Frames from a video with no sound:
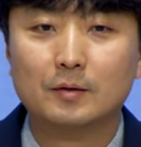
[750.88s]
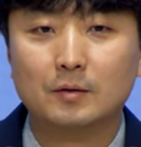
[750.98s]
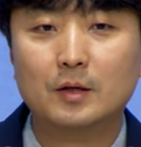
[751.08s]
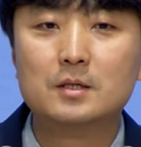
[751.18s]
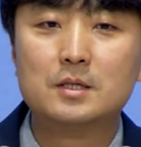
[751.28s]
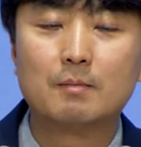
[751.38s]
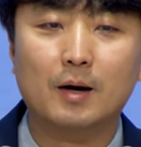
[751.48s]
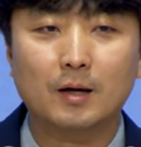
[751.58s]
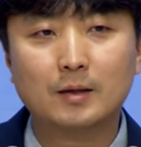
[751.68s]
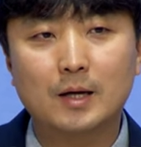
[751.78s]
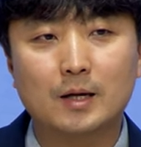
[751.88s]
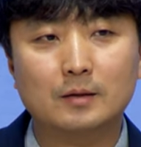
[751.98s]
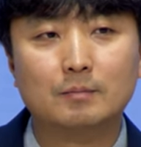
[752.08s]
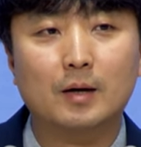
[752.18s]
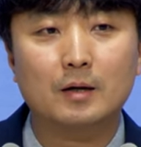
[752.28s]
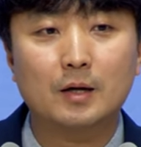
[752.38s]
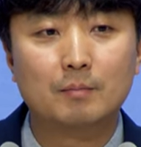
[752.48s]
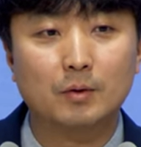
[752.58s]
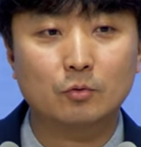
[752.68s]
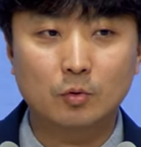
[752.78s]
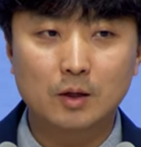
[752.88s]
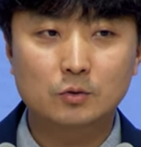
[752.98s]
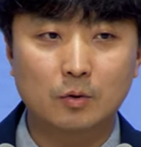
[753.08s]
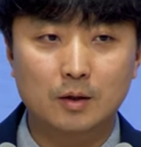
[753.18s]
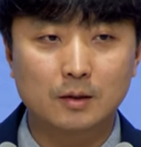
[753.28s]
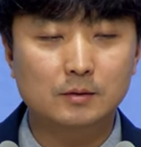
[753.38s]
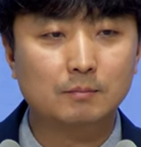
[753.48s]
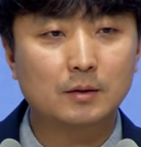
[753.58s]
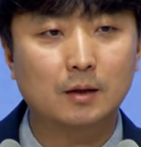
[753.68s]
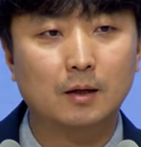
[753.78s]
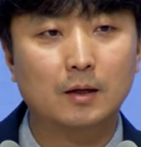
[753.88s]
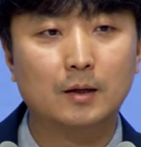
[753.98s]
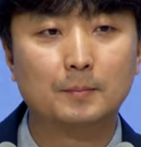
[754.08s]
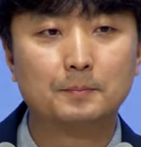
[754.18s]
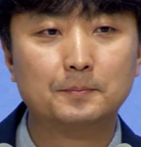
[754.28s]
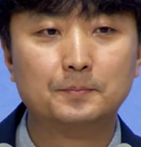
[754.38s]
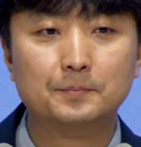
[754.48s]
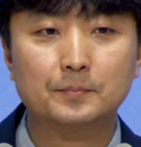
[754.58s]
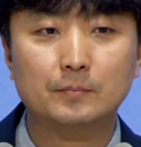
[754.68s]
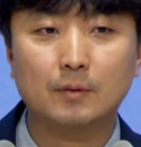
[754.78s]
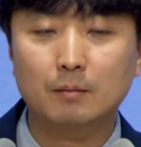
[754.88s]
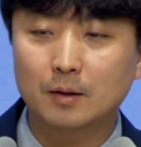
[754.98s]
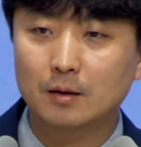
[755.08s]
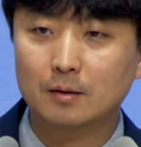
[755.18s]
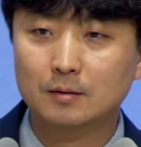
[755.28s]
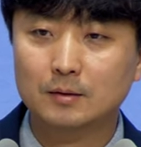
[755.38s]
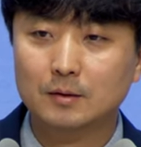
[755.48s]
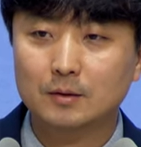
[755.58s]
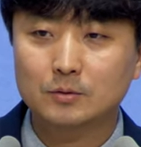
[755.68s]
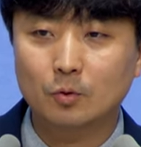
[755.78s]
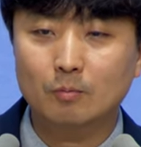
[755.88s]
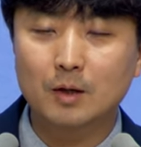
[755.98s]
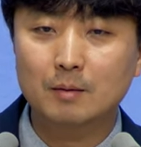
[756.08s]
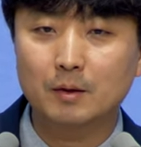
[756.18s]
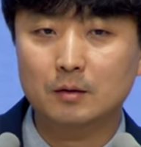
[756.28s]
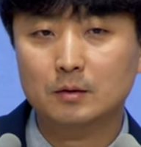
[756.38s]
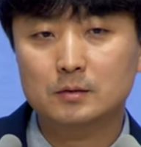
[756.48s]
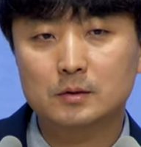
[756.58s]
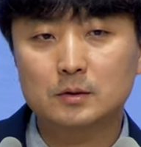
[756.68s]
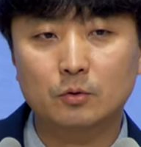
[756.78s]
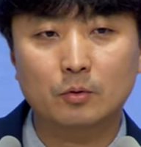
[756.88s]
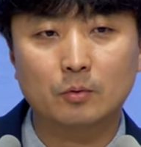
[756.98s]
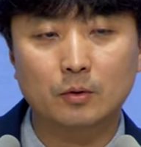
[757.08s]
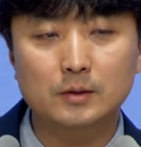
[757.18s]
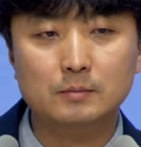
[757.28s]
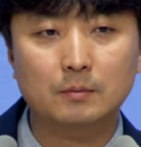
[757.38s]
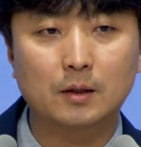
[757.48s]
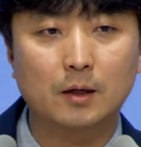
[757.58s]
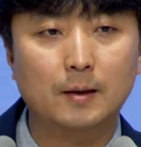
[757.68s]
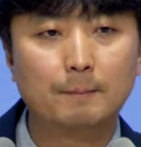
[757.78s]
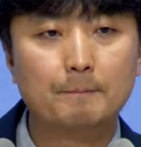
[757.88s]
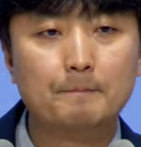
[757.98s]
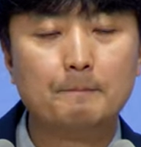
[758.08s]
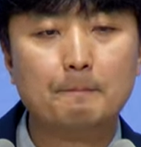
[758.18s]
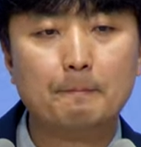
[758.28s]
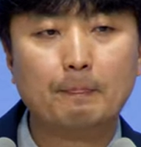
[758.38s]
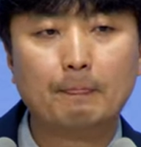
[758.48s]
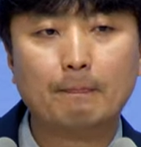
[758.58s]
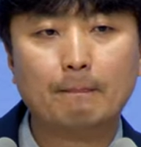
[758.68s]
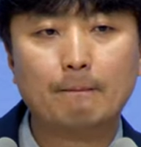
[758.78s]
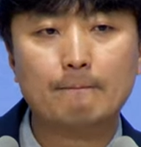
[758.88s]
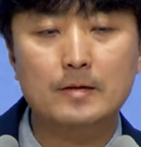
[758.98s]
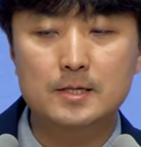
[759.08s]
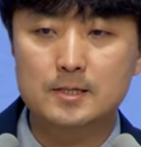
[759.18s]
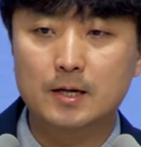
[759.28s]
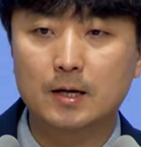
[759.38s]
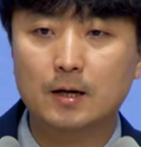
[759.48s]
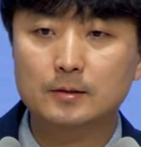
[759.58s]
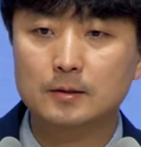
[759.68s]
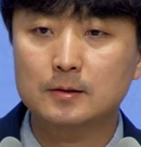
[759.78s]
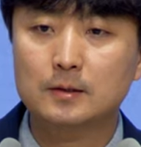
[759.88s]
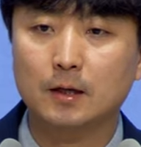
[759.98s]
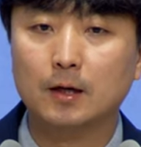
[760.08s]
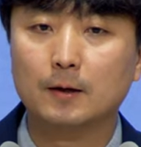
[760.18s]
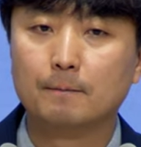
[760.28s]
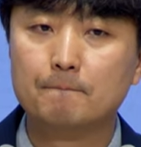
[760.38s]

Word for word: 네 이제 망한다라는 말을 하면 누가 좋아하겠습니까? 아마 속마음이 그랬을지도 모르겠습니다. 이사야 선지자